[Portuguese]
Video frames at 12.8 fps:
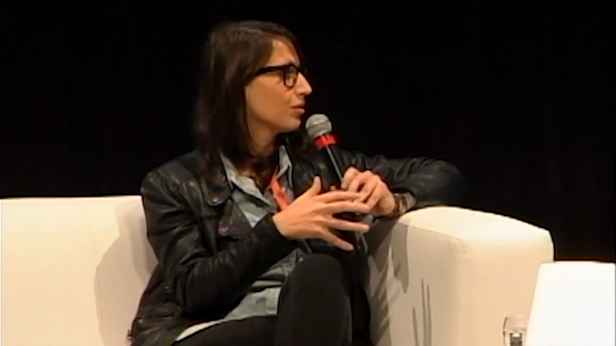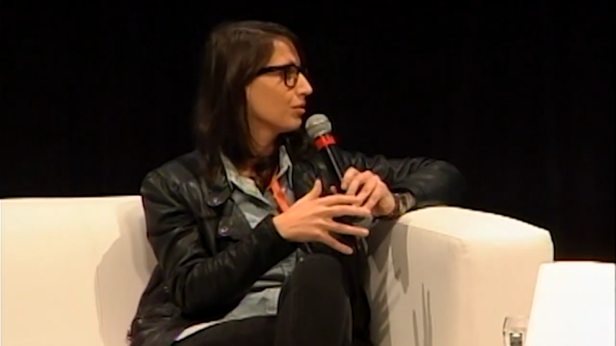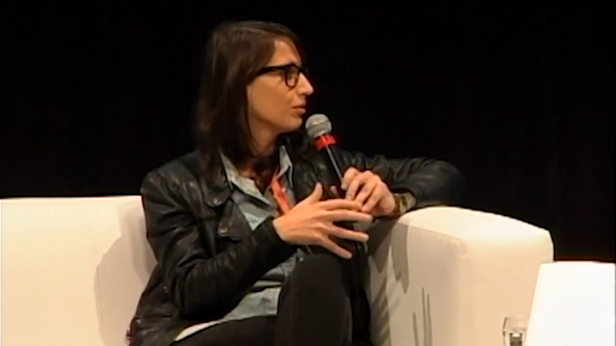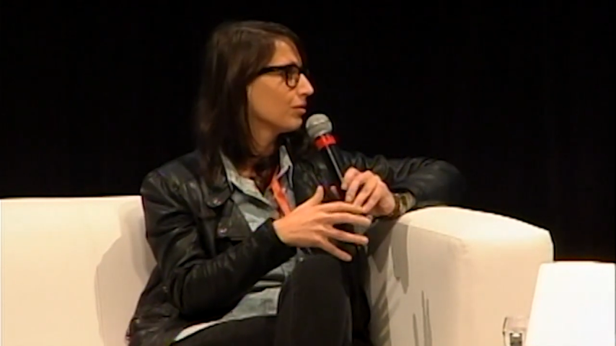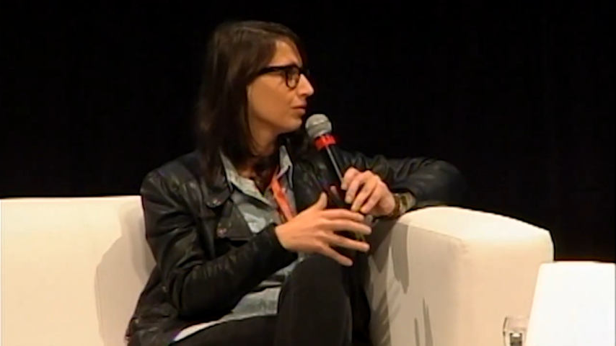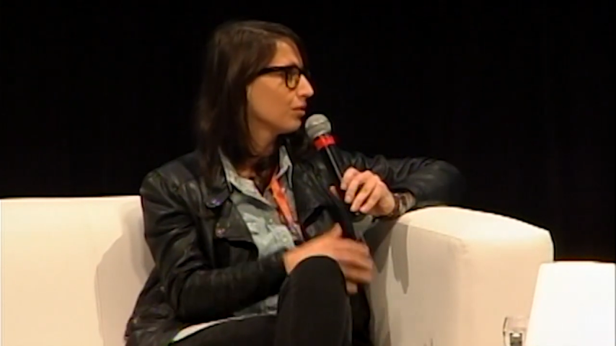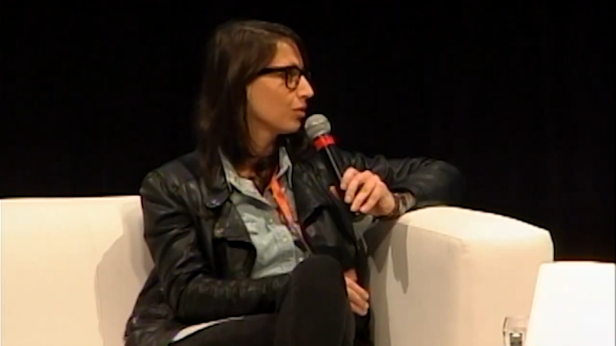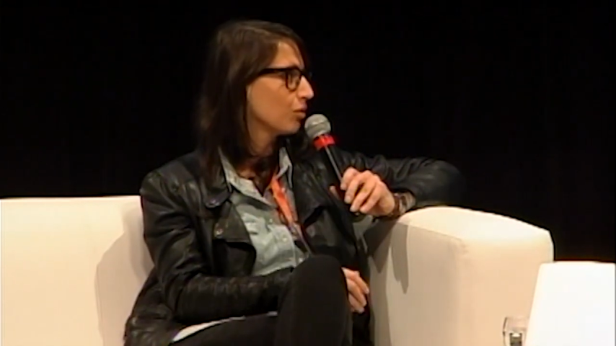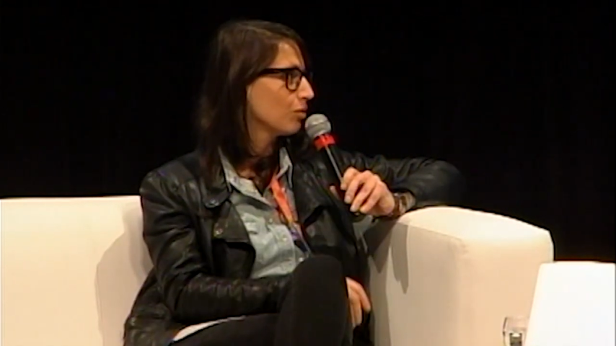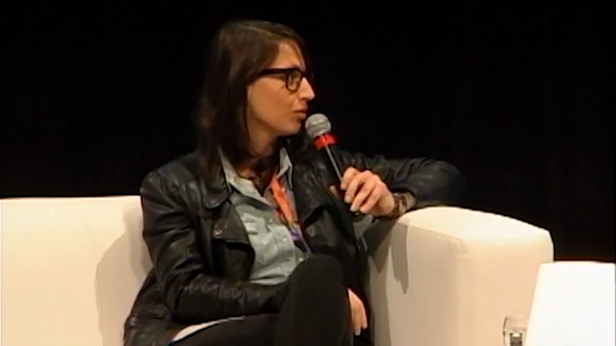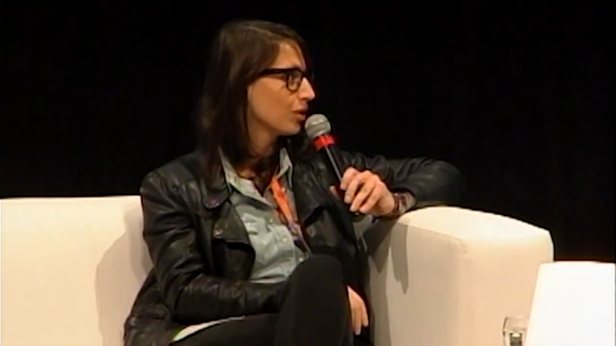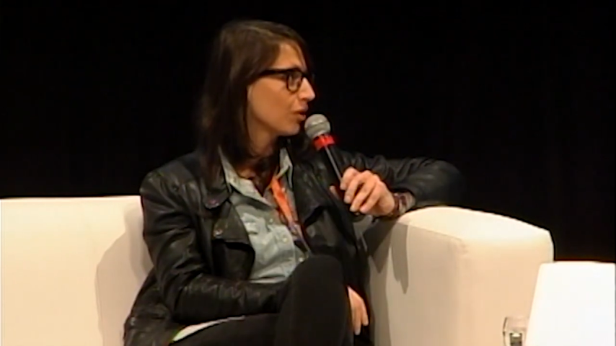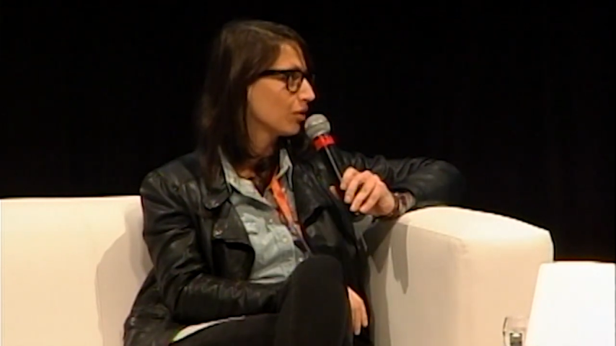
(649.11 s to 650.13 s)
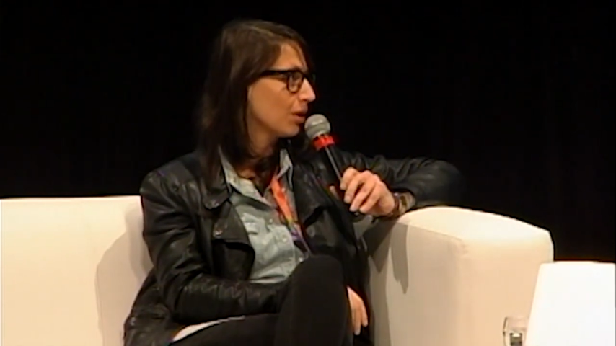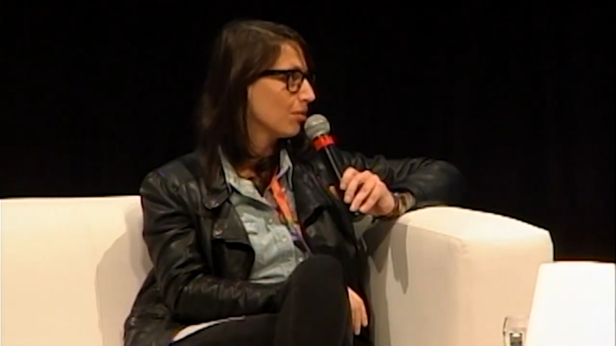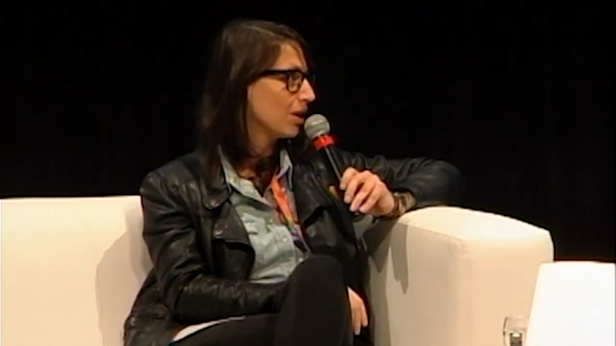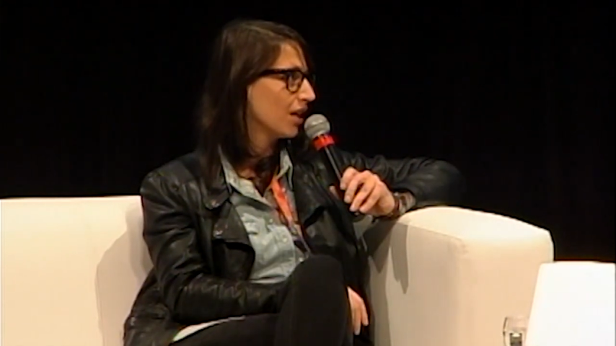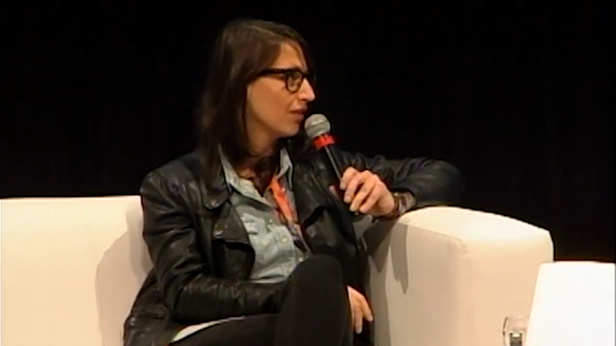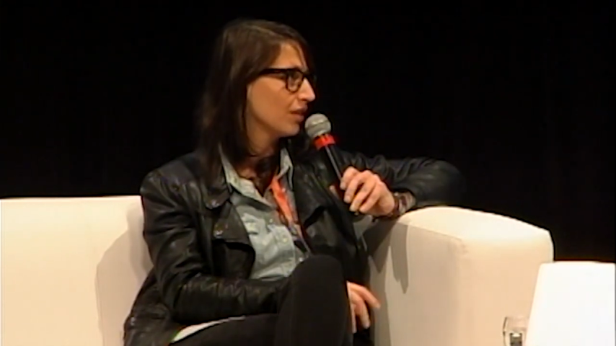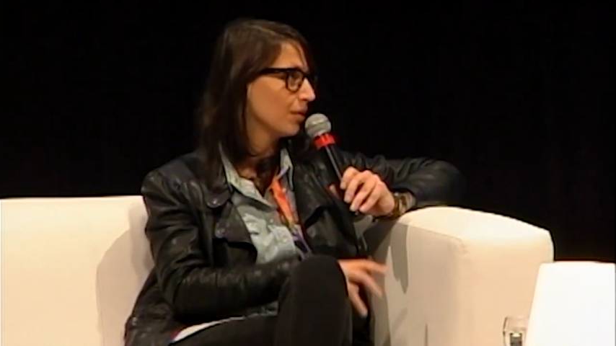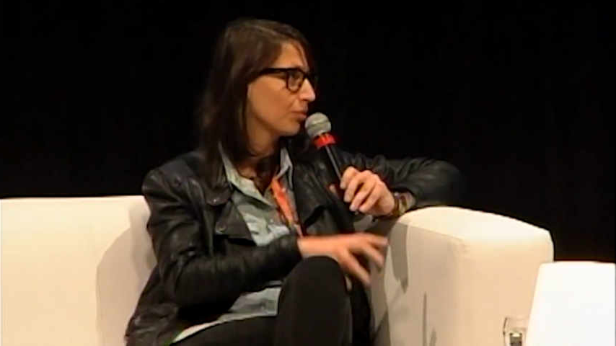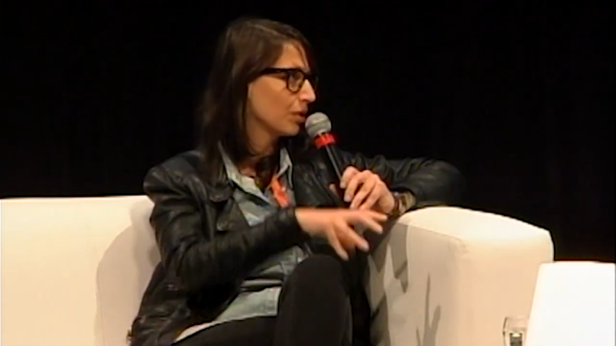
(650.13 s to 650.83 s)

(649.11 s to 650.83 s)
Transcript: com, com o que eu trabalhava, né?